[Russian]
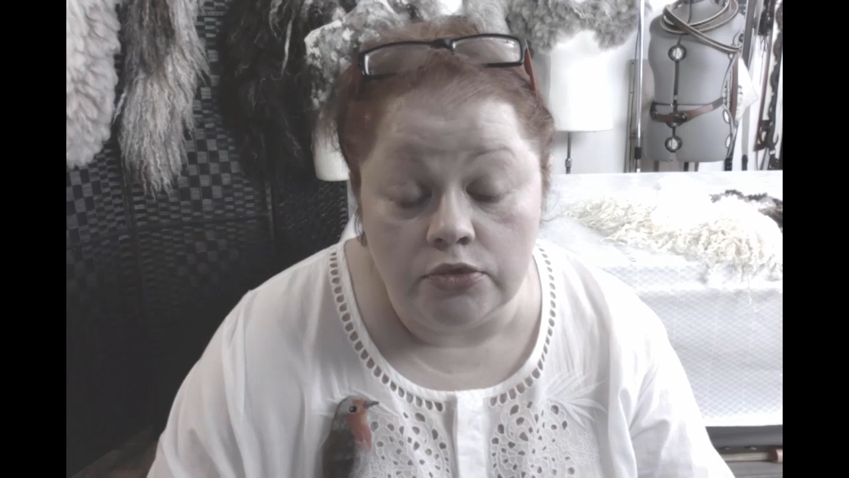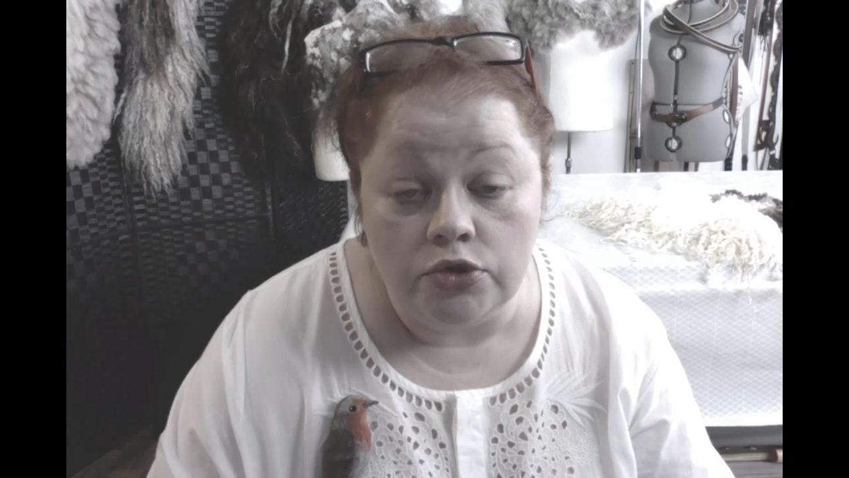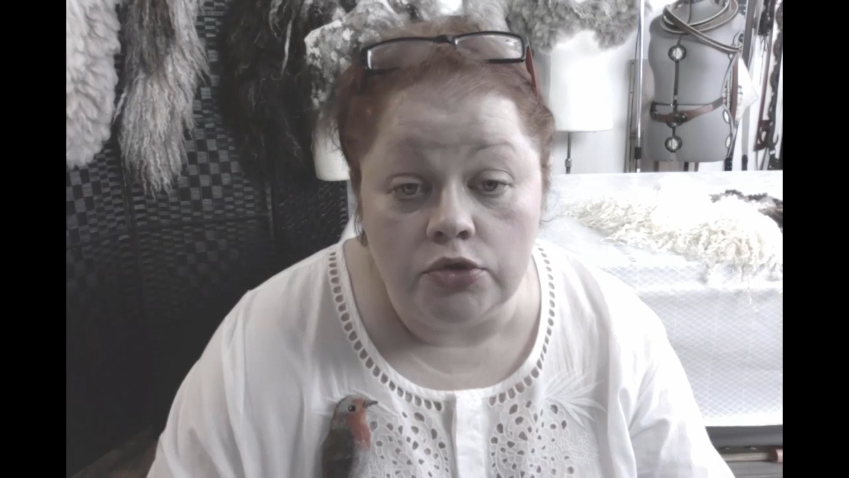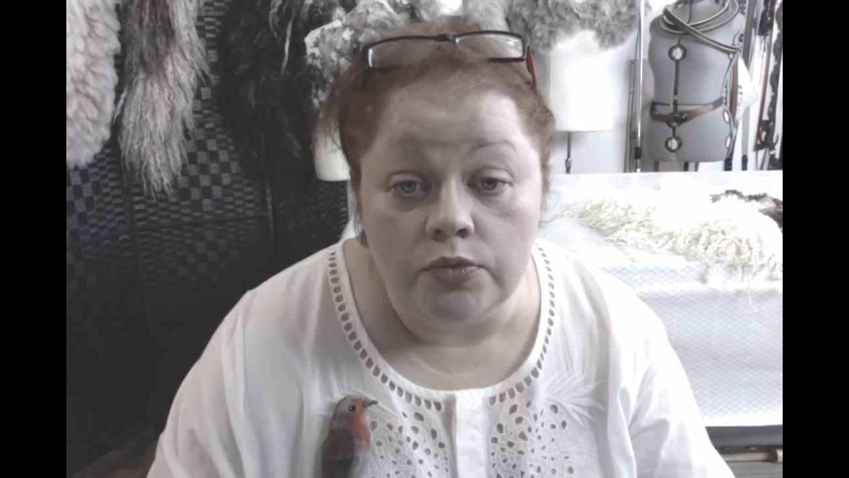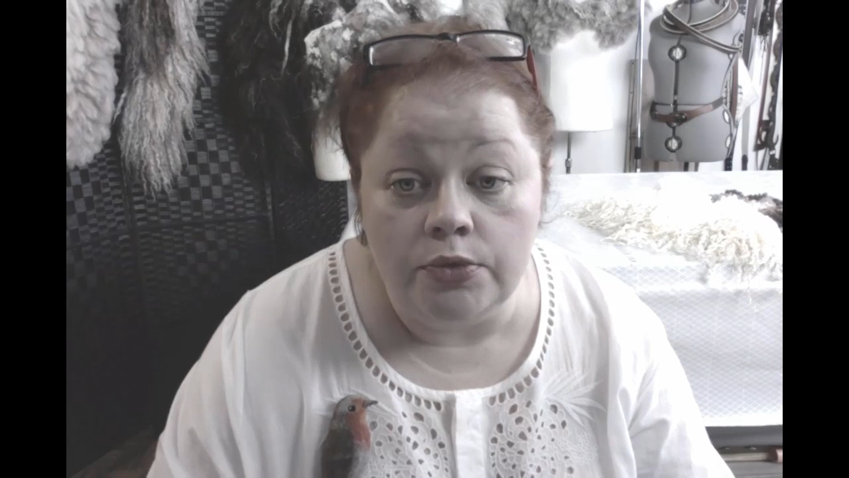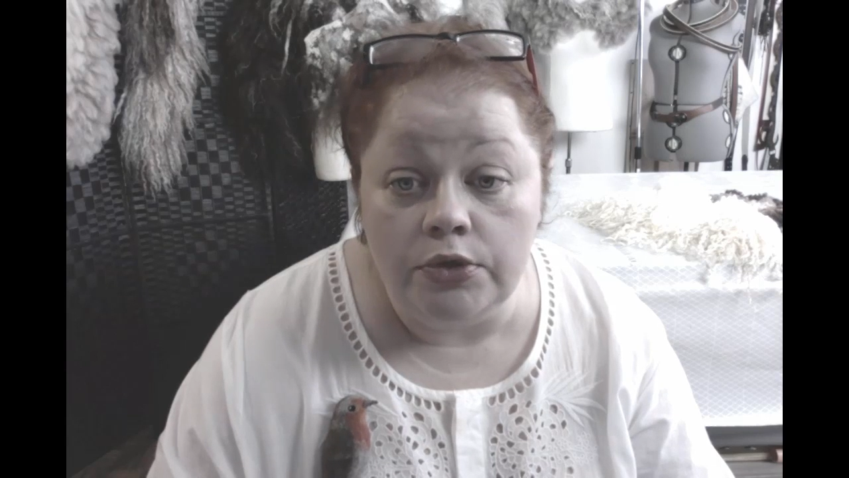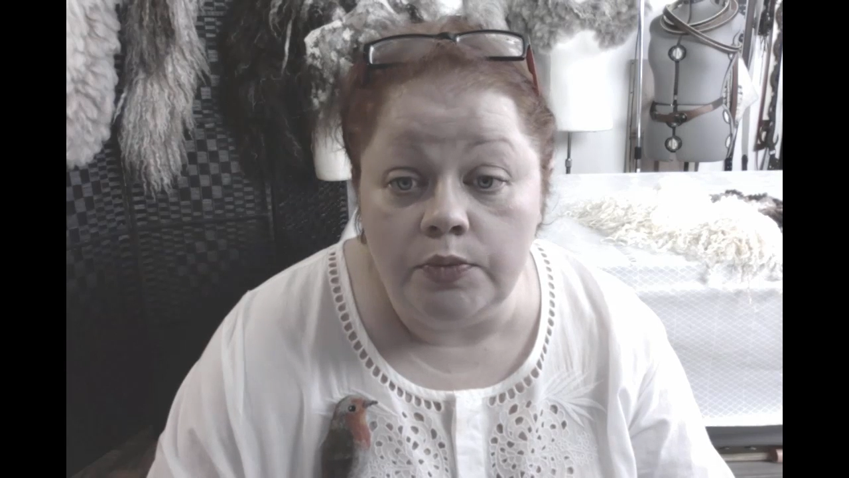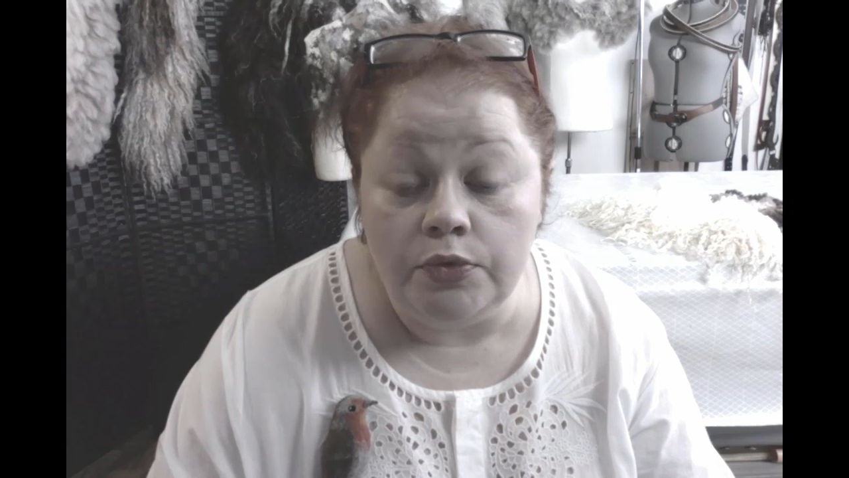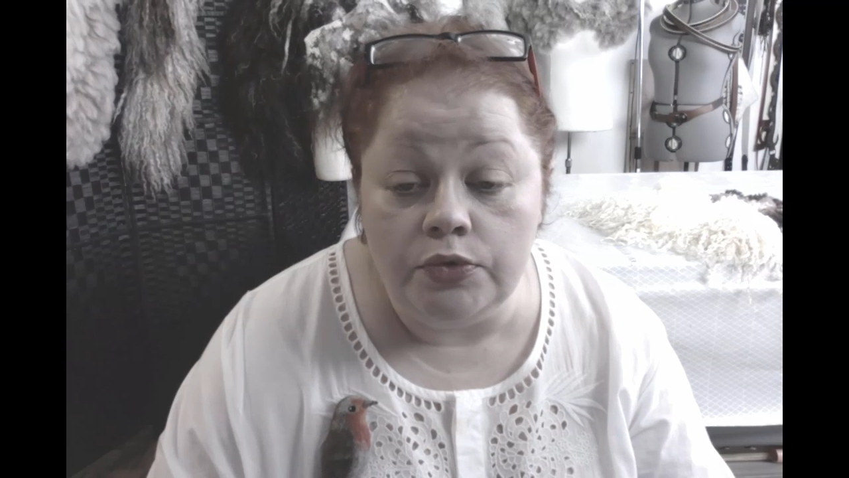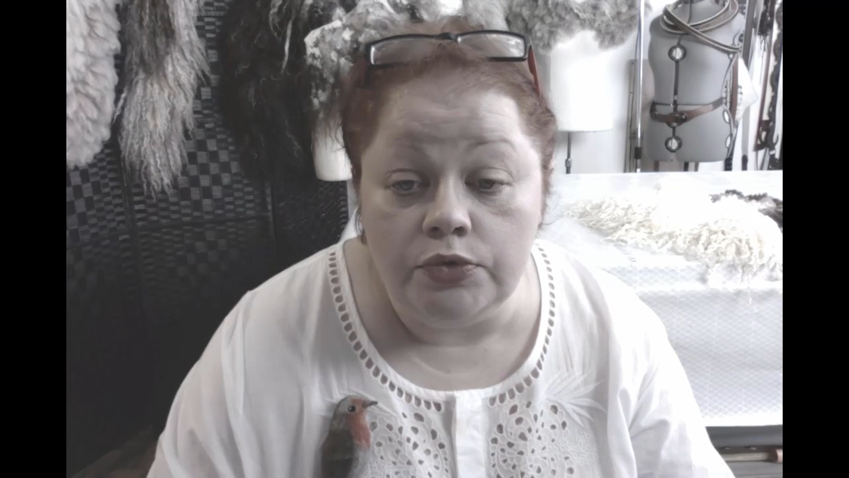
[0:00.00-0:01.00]
чтобы не
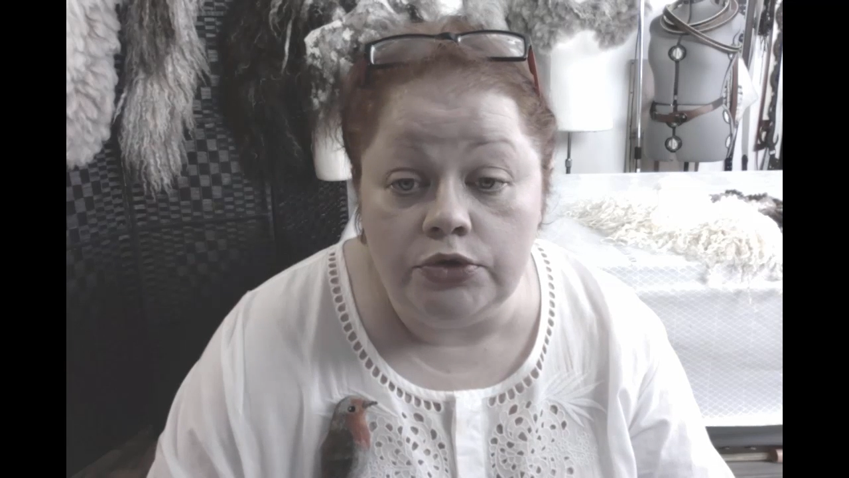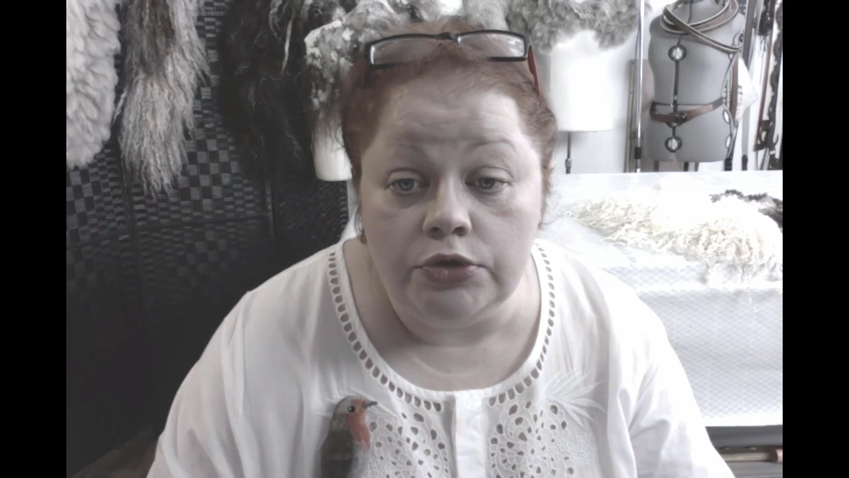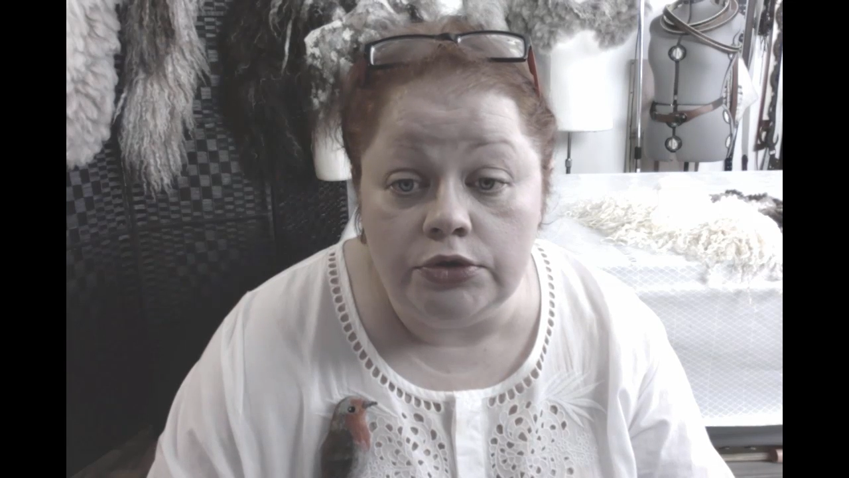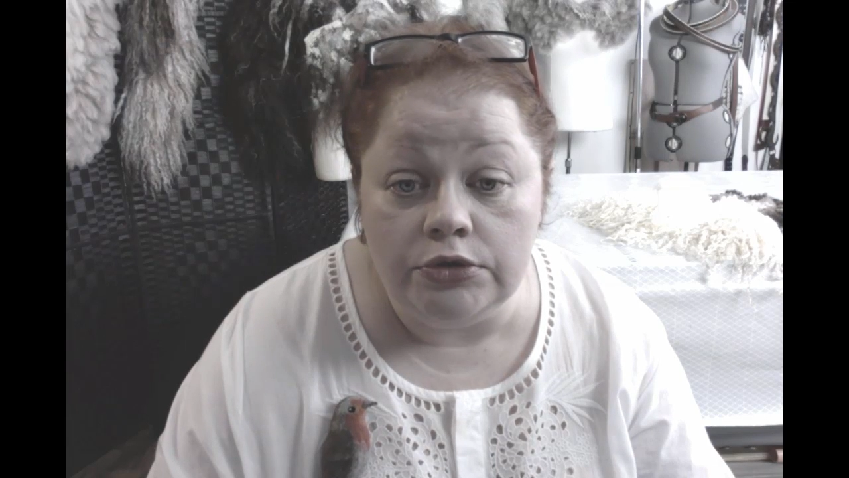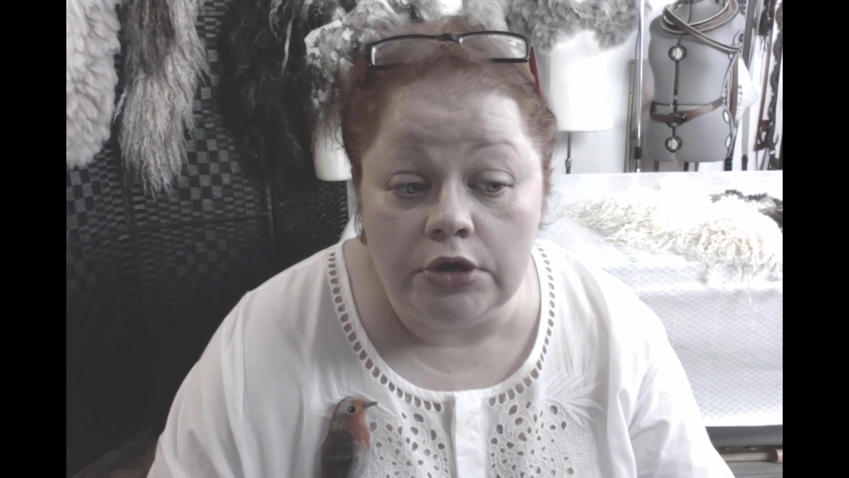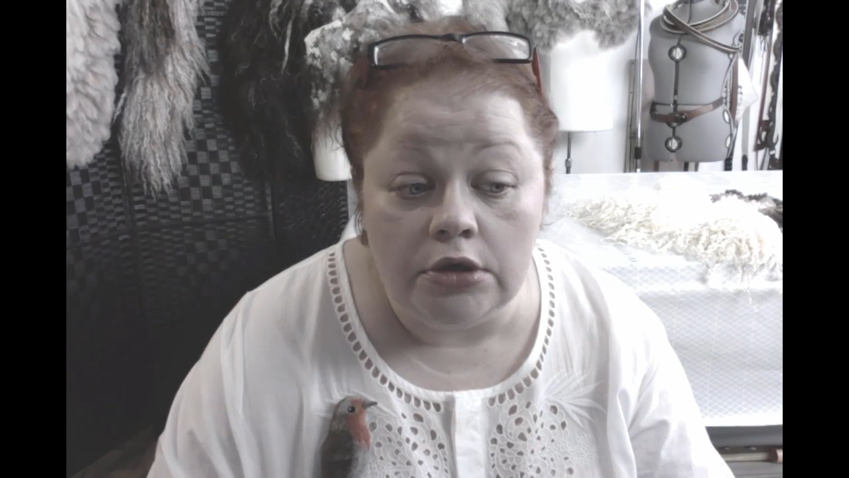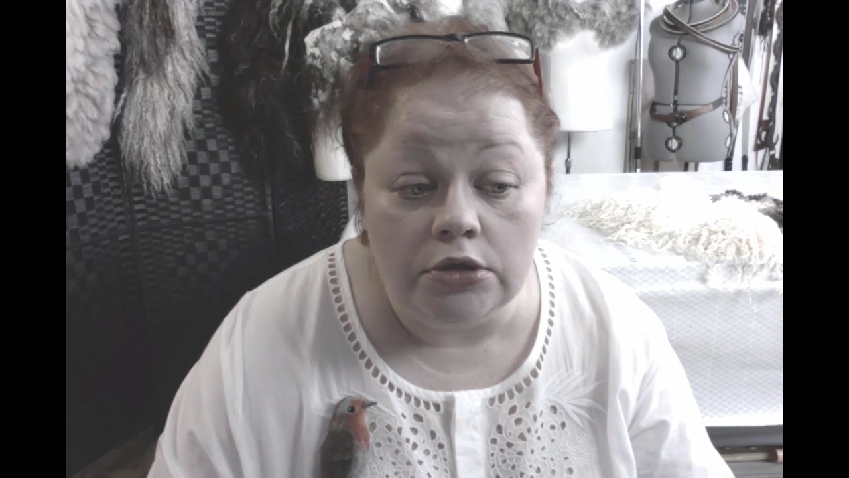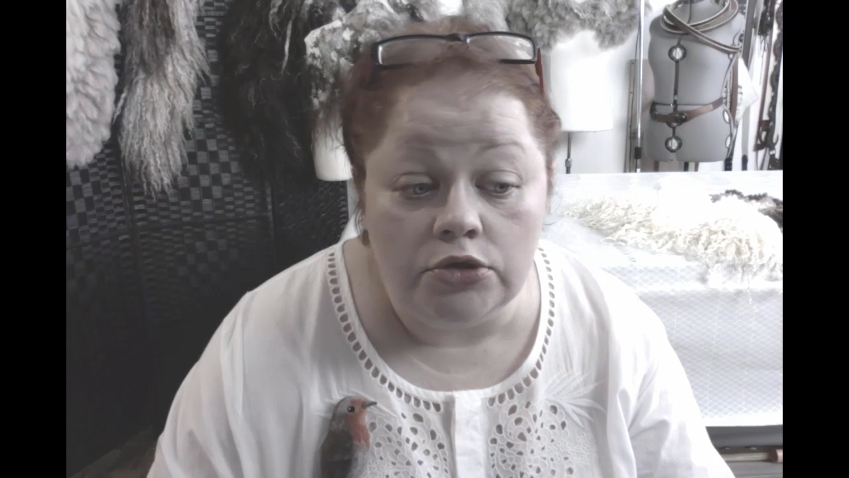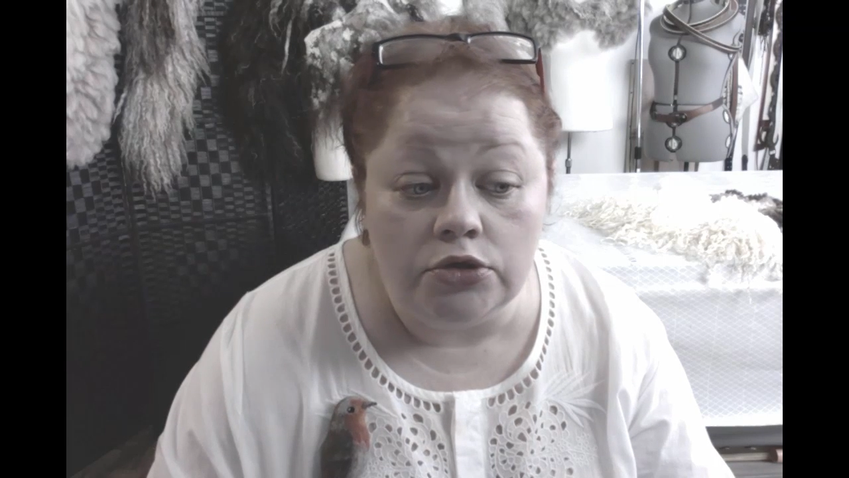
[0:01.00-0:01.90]
получилось так,